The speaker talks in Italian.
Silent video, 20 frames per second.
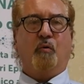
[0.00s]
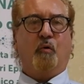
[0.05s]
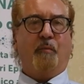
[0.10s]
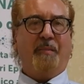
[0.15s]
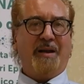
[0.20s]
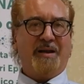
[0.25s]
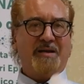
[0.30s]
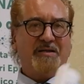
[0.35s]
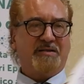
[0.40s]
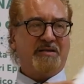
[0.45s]

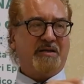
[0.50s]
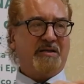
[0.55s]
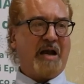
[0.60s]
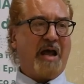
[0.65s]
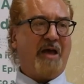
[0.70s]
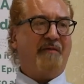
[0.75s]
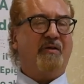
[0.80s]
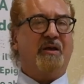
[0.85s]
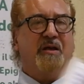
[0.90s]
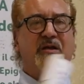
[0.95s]
come
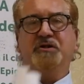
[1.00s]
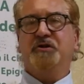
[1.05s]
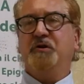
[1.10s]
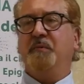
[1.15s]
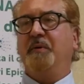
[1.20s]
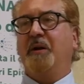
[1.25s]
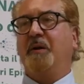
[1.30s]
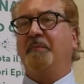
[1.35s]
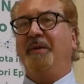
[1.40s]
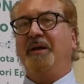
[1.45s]
l'S-Drive che ci
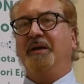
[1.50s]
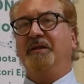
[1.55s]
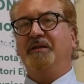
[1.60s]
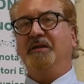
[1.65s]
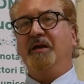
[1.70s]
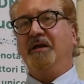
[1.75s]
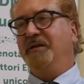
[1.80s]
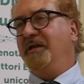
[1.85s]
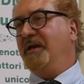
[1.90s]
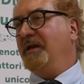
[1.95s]

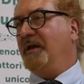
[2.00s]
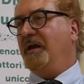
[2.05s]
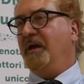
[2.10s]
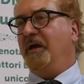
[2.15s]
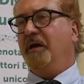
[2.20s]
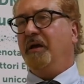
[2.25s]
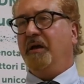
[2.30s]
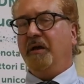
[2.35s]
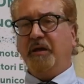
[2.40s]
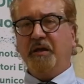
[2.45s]
permette di
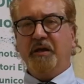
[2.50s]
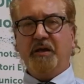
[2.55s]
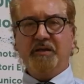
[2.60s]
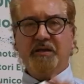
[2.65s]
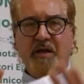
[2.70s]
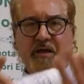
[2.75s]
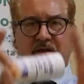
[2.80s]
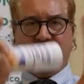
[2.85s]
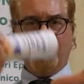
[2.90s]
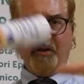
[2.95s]

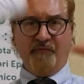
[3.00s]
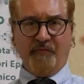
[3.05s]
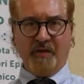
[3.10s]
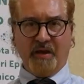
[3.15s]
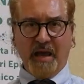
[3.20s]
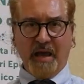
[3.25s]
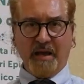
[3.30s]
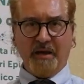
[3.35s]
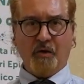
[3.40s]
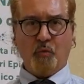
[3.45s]

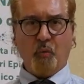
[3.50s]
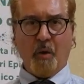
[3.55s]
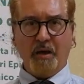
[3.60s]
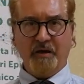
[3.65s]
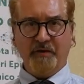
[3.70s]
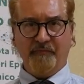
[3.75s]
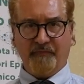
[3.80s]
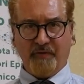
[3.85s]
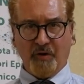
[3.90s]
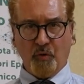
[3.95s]
identificare
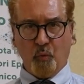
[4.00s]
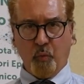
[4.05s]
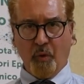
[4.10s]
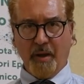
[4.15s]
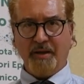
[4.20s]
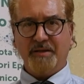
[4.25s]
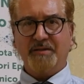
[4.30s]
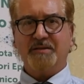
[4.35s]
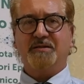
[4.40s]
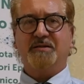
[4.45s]
quali
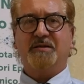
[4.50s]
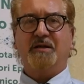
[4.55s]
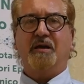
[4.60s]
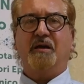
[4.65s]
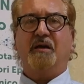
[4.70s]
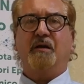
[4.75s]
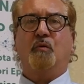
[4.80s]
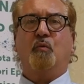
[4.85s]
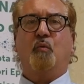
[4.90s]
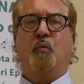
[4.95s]

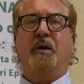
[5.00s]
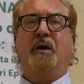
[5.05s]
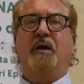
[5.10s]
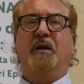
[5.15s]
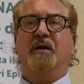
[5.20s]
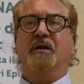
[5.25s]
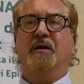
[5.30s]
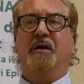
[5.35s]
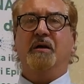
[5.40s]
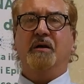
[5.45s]
frequenze
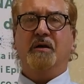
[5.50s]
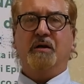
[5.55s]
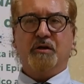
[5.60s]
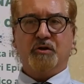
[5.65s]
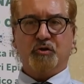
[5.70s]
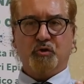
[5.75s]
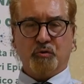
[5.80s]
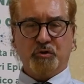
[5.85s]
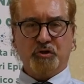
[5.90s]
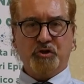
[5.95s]
quel
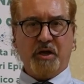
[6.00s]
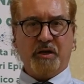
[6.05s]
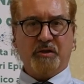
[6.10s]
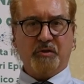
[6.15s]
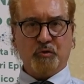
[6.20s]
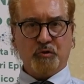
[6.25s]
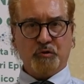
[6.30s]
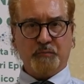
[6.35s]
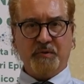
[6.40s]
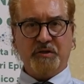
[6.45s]

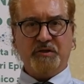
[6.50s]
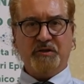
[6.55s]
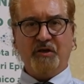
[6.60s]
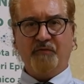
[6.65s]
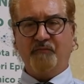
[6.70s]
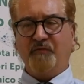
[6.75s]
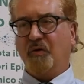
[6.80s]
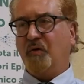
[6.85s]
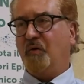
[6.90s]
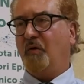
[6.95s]
soggetto
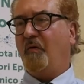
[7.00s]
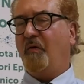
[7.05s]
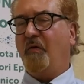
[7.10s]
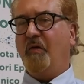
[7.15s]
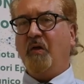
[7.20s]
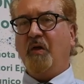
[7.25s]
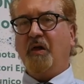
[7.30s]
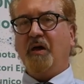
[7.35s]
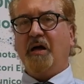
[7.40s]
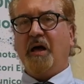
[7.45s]
specifico
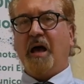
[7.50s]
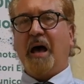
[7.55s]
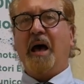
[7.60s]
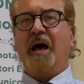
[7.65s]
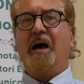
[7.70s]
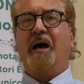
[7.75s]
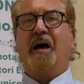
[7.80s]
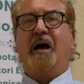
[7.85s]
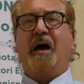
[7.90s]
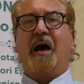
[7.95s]

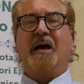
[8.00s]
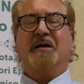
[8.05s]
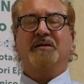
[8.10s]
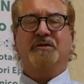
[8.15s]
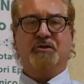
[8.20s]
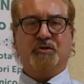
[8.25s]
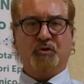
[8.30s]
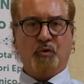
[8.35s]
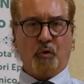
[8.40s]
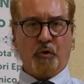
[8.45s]
ha
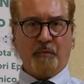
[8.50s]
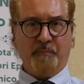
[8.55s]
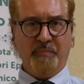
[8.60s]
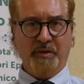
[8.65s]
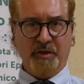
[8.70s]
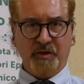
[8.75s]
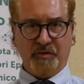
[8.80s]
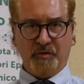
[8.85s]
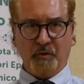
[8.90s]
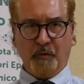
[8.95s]

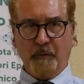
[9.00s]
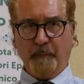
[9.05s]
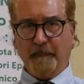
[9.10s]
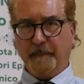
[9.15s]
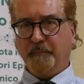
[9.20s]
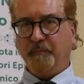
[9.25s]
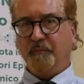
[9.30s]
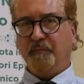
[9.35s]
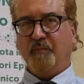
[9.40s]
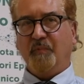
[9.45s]
assorbito
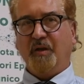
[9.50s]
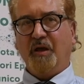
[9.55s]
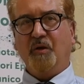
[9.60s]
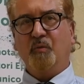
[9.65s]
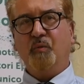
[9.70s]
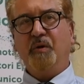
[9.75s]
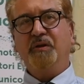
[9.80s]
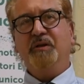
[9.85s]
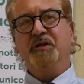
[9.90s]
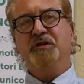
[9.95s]
e
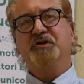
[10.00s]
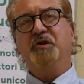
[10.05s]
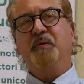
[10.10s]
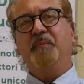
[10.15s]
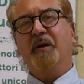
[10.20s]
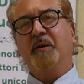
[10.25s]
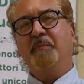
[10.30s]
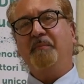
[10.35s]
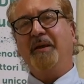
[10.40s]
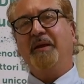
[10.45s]
quindi ci
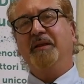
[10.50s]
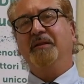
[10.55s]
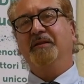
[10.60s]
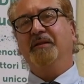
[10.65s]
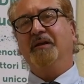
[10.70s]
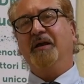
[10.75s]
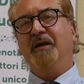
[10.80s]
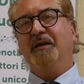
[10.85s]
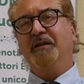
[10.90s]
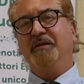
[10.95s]

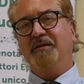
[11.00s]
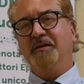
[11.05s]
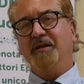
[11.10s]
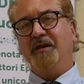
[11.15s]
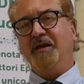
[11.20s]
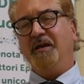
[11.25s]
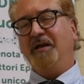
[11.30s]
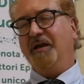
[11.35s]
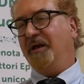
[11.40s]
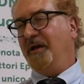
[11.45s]
permette
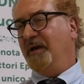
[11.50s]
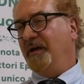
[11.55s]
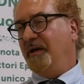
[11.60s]
di